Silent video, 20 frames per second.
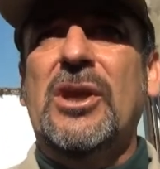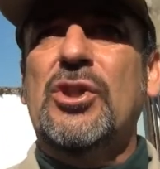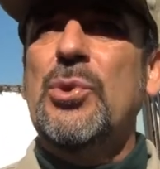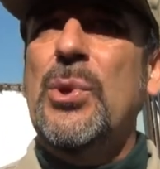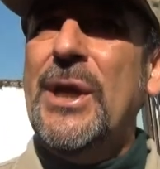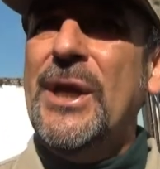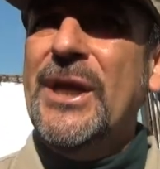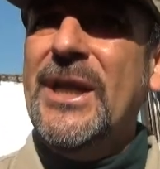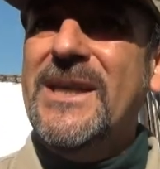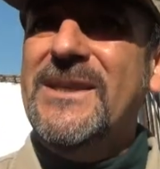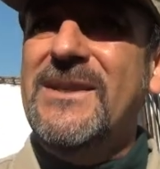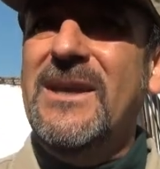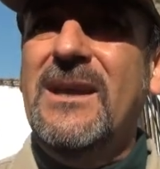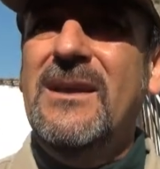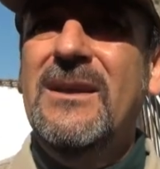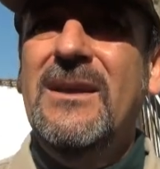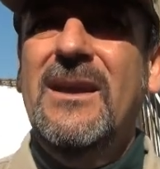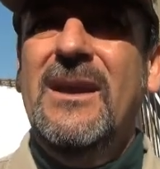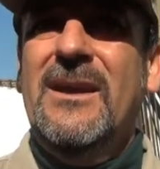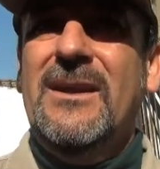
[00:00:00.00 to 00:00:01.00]
Estuve en
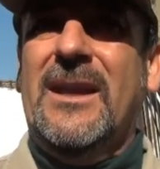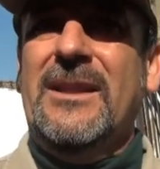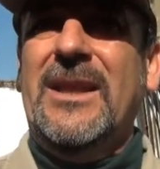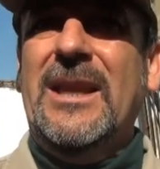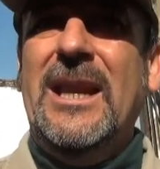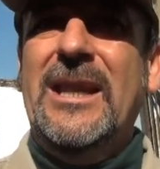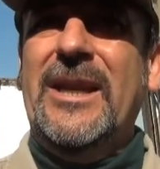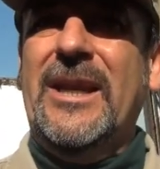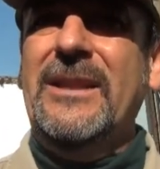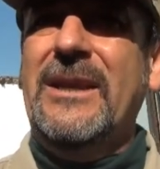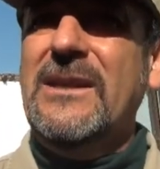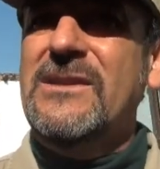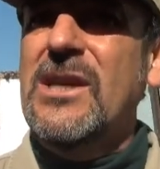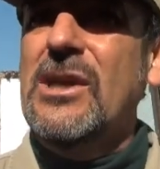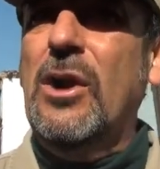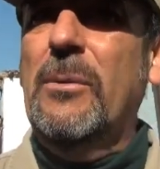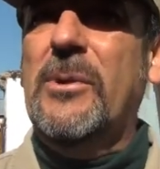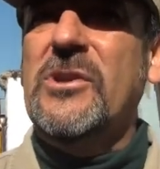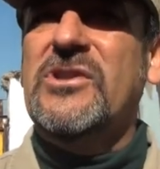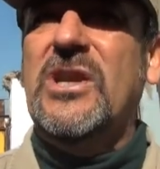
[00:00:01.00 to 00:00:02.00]
Grecia, que tiene el
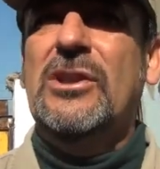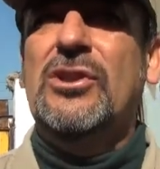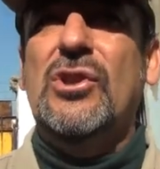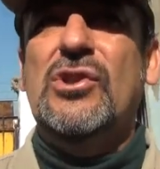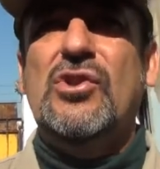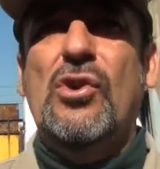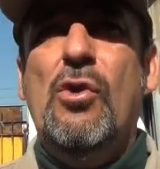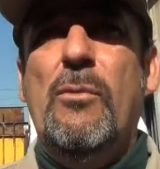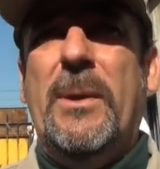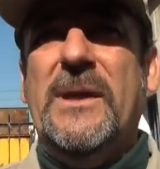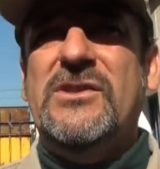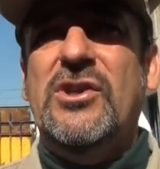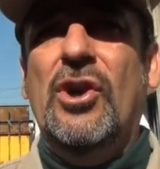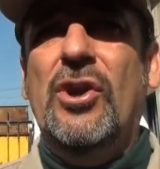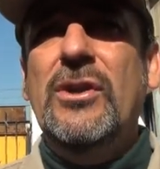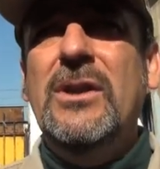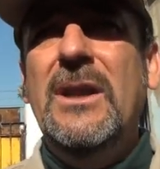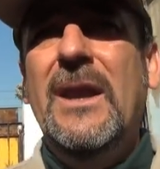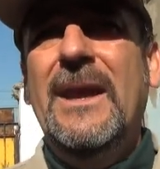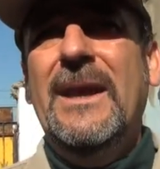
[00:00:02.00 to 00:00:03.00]
35% de
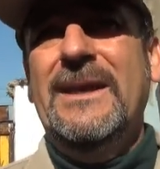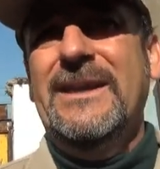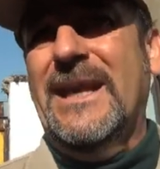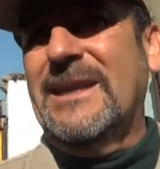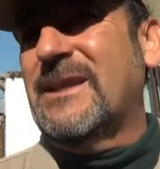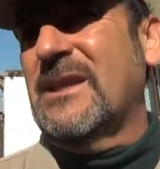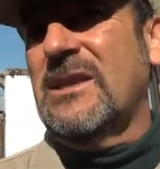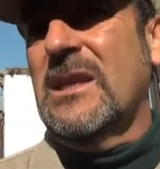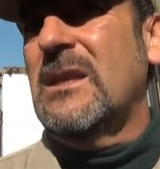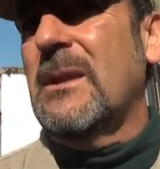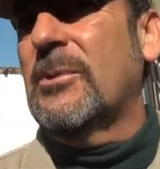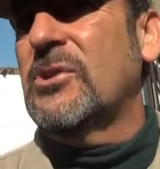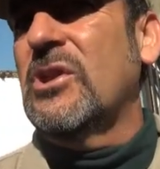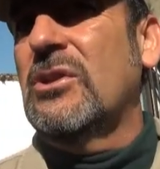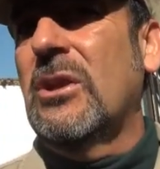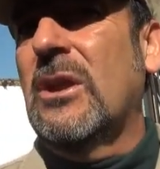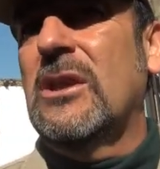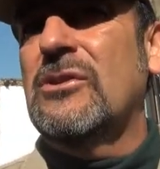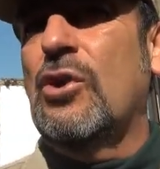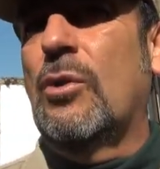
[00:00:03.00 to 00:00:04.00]
ocupación y el 60%
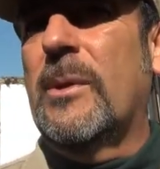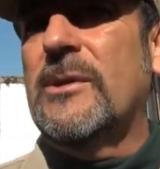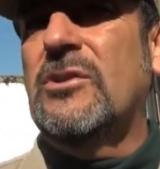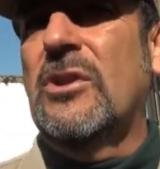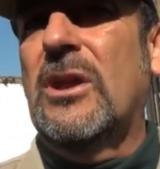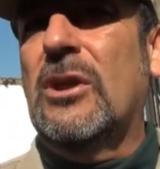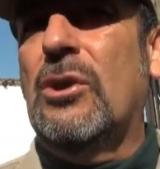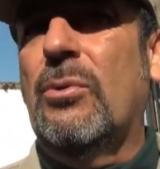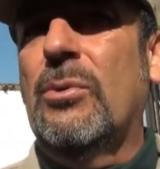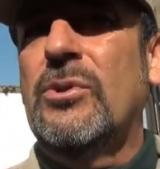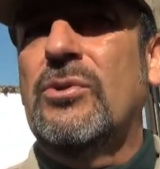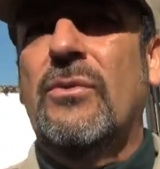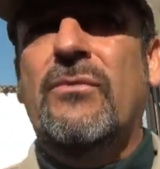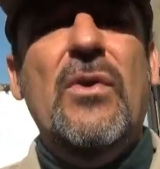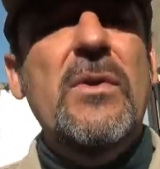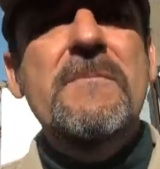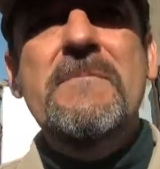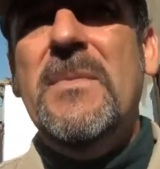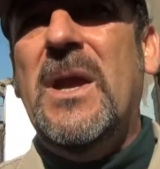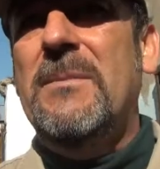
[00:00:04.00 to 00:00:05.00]
de la desocupación de la juventud. Y
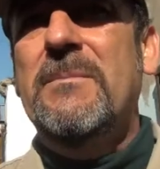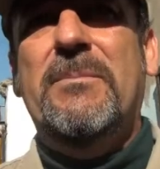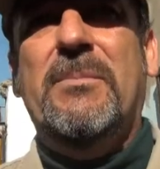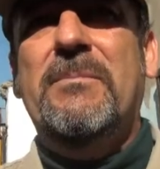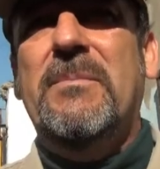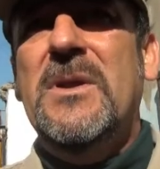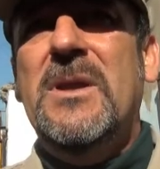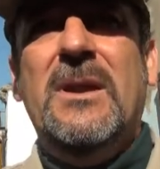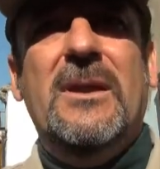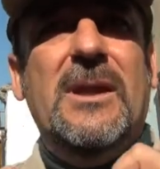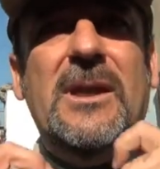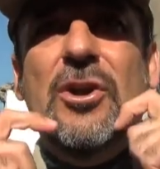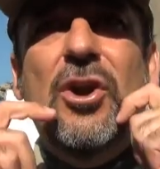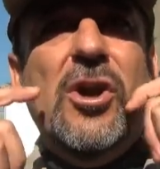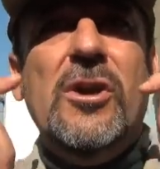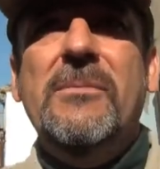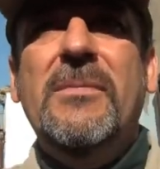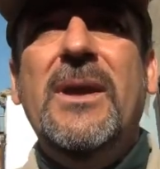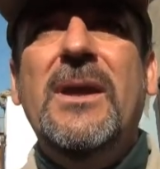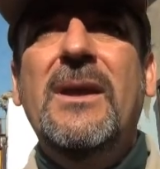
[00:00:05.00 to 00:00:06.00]
fue em, em,
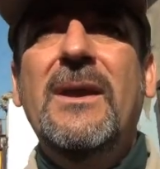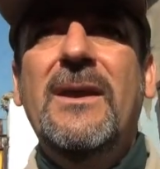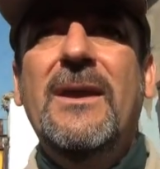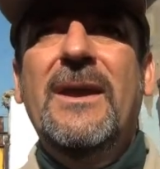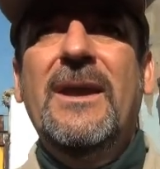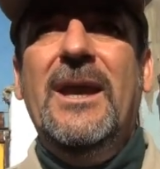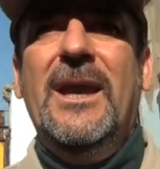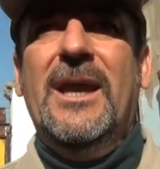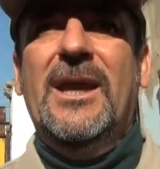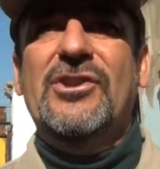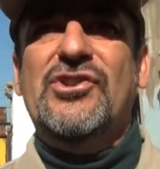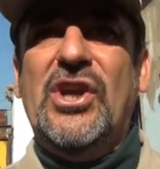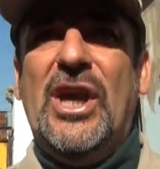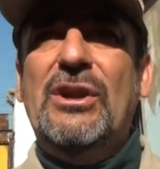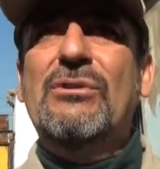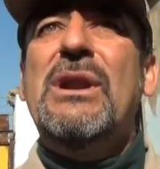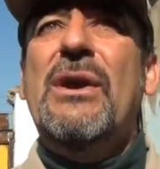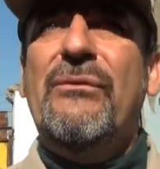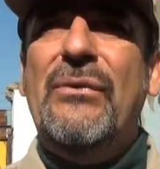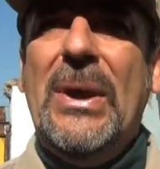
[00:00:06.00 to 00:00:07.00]
enorme
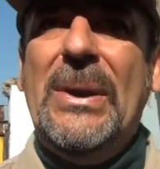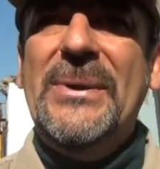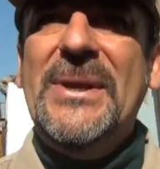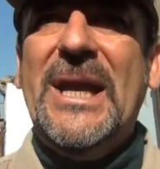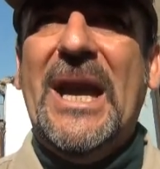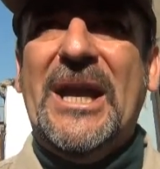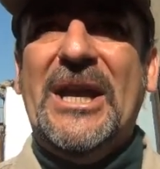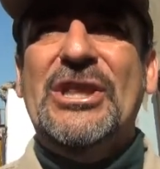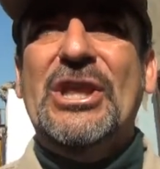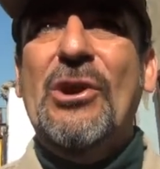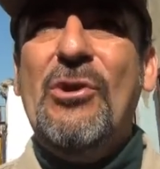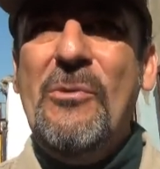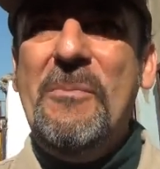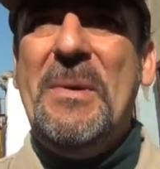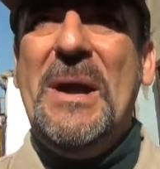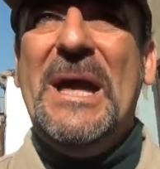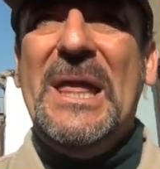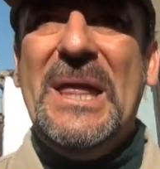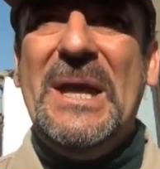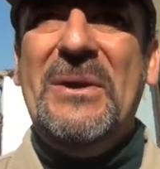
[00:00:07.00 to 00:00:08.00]
llegar a una fábrica que está
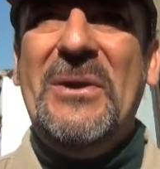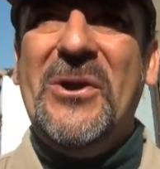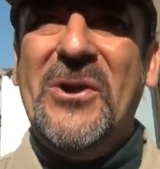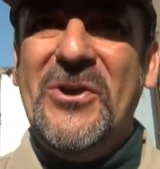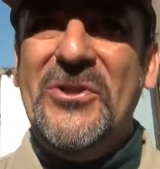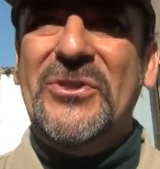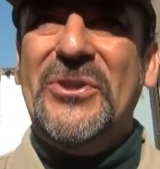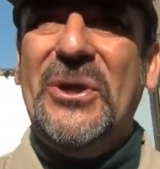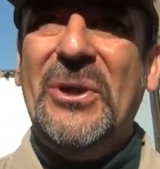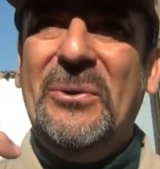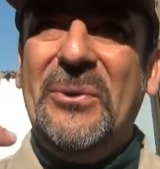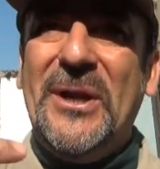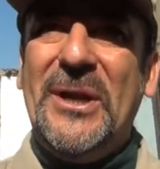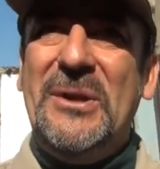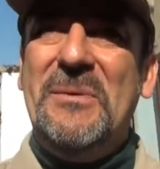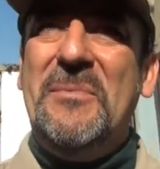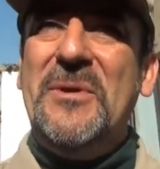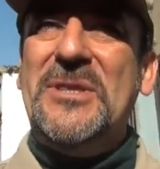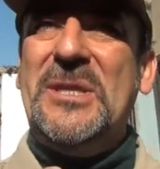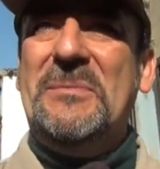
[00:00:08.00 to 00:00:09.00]
ocupada bajo control
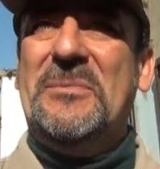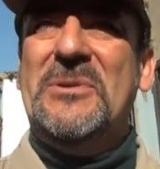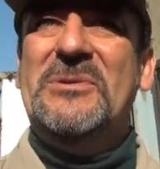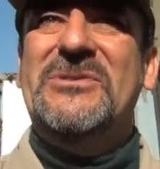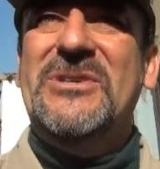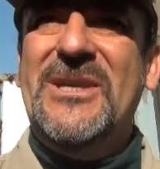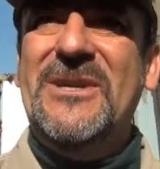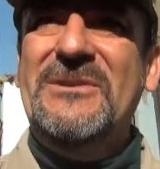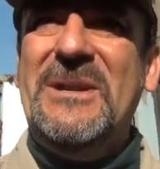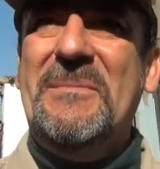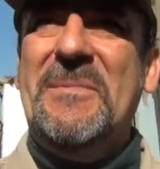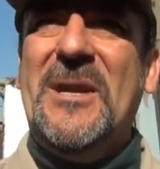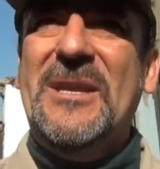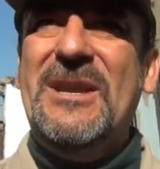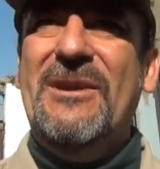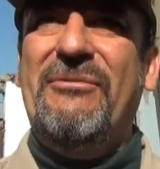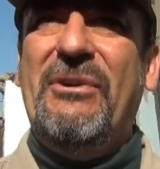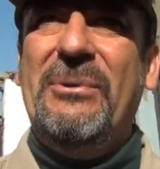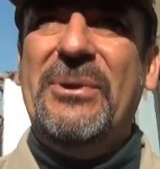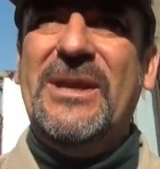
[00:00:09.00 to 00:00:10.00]
obrero y puesta a producir una
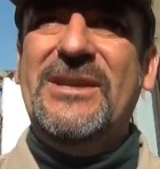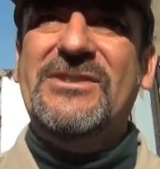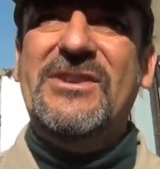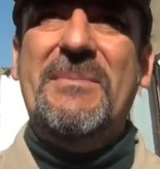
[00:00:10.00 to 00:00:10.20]
pequeña fábrica que